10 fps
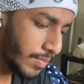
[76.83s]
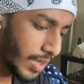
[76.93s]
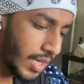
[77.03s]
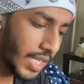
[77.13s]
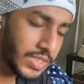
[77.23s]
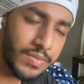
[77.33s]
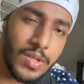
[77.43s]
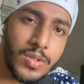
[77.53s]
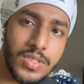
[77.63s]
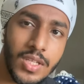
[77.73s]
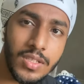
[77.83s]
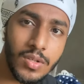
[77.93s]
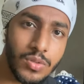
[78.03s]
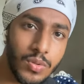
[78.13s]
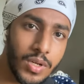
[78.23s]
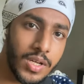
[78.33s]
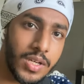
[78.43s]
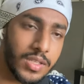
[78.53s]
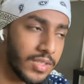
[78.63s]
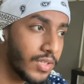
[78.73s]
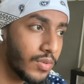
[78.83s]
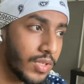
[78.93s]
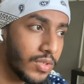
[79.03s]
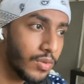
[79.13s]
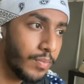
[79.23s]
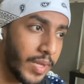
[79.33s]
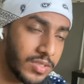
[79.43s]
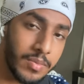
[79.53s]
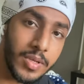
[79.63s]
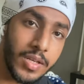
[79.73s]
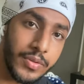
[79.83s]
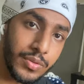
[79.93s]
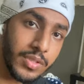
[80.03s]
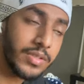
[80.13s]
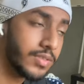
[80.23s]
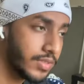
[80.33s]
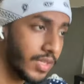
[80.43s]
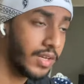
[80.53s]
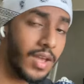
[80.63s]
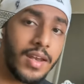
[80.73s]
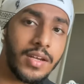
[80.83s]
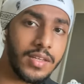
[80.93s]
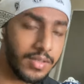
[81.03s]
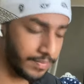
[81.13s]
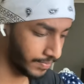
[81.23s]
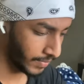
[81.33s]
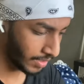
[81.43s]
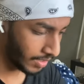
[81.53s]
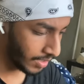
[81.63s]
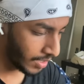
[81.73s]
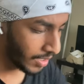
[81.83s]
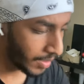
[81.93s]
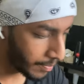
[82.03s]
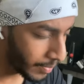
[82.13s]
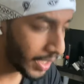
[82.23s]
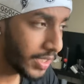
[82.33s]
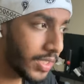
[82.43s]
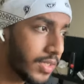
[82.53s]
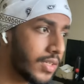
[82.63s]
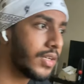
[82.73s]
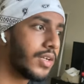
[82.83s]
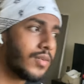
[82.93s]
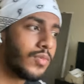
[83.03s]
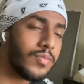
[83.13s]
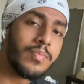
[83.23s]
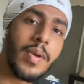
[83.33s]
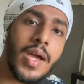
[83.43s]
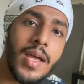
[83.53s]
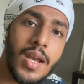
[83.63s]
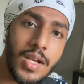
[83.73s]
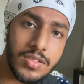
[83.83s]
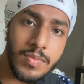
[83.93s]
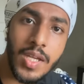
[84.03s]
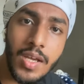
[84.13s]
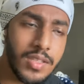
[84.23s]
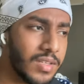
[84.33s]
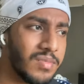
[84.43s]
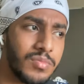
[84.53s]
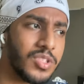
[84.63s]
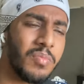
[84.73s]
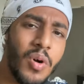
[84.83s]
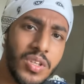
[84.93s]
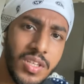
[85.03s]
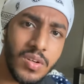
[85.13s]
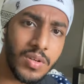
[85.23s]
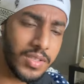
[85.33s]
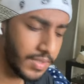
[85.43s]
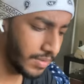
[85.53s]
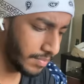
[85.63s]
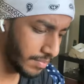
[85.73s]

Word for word: बट लास्ट वालों के साथ ये लोग थोड़ा करते हैं क्योंकि इनको पैसे बनाने होते हैं ये रियलिटी है बट मैं लास्ट में आया था मुझे बहुत देर हो गई थी